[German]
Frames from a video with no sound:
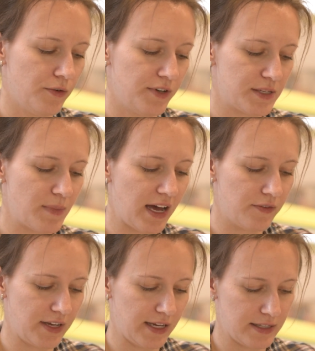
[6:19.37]
Und das
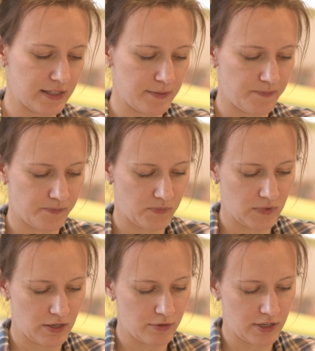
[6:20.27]
machen wir jetzt.
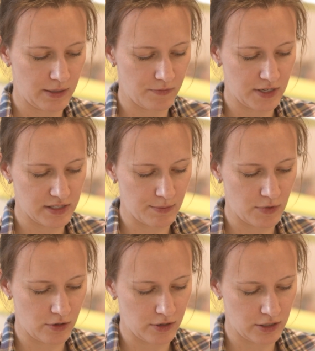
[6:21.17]
Dafür kleben wir das
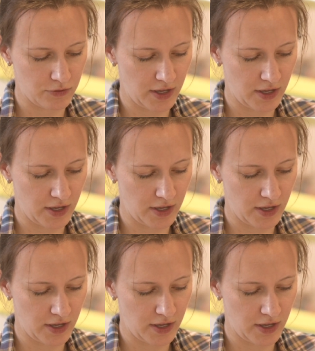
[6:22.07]
einmal ordentlich